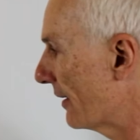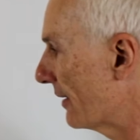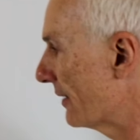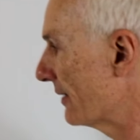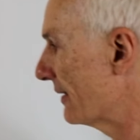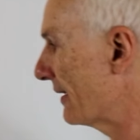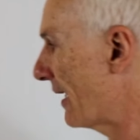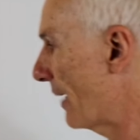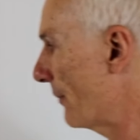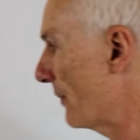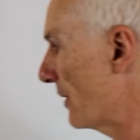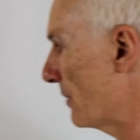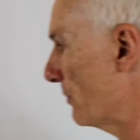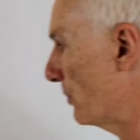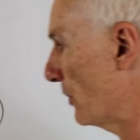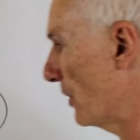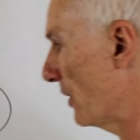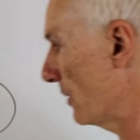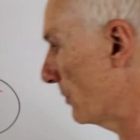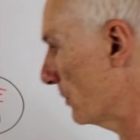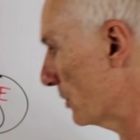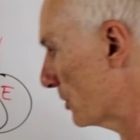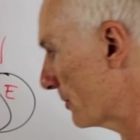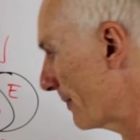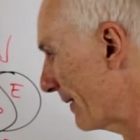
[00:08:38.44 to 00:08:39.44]
También
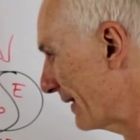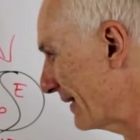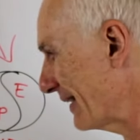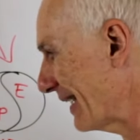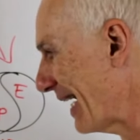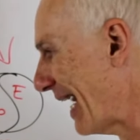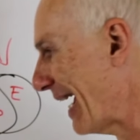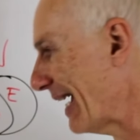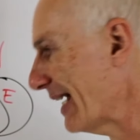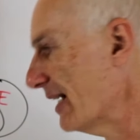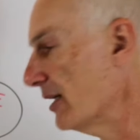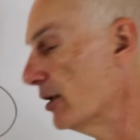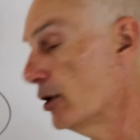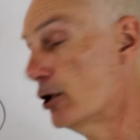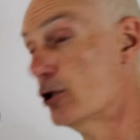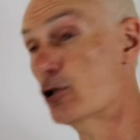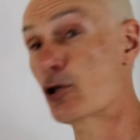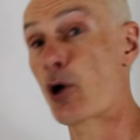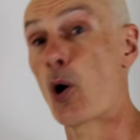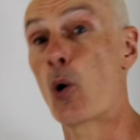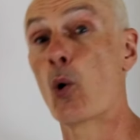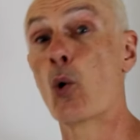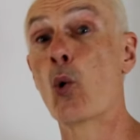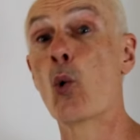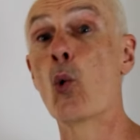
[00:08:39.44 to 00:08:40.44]
podemos meter ahí
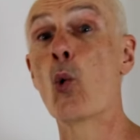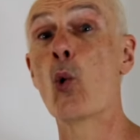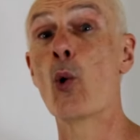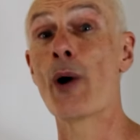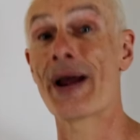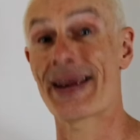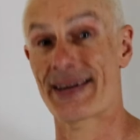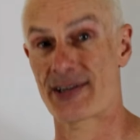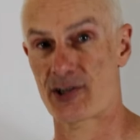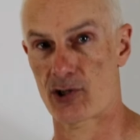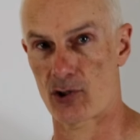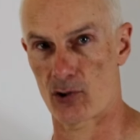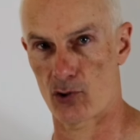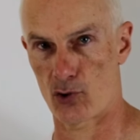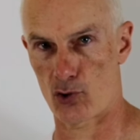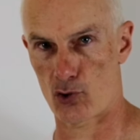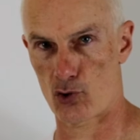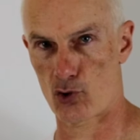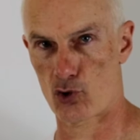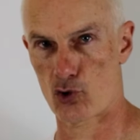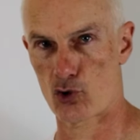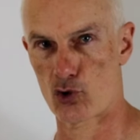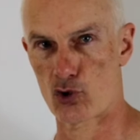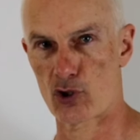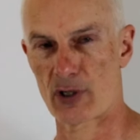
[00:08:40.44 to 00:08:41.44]
los
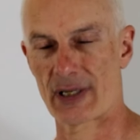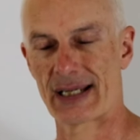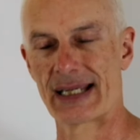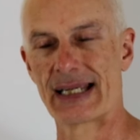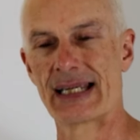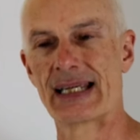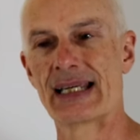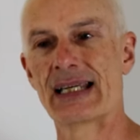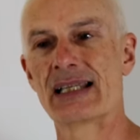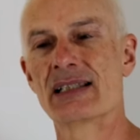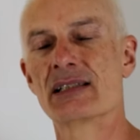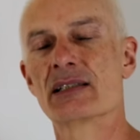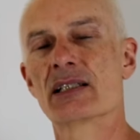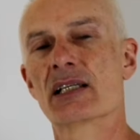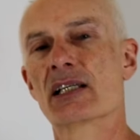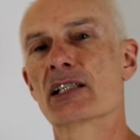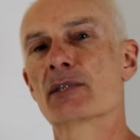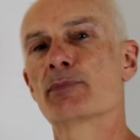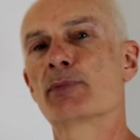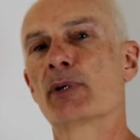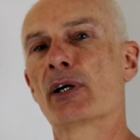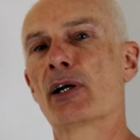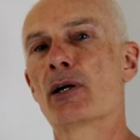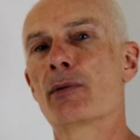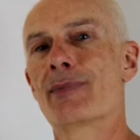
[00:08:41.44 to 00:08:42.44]
huesos. ¿Tienes
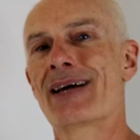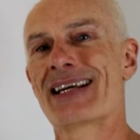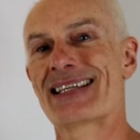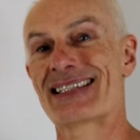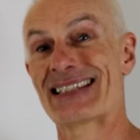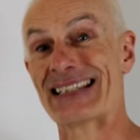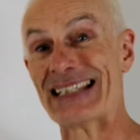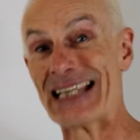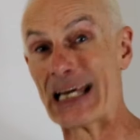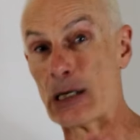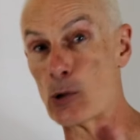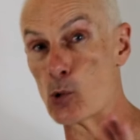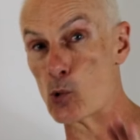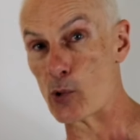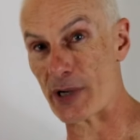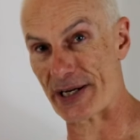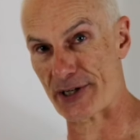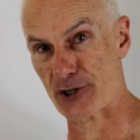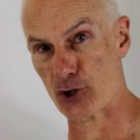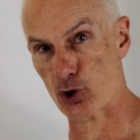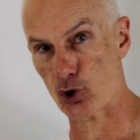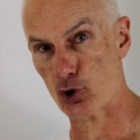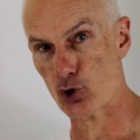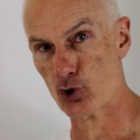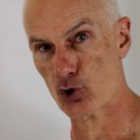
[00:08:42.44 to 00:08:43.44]
problemas de
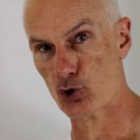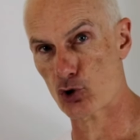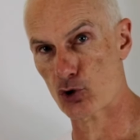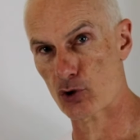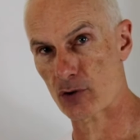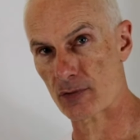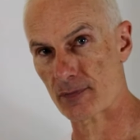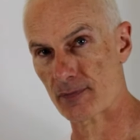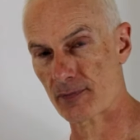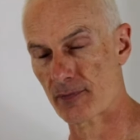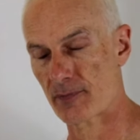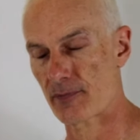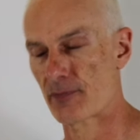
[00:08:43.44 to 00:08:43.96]
huesos?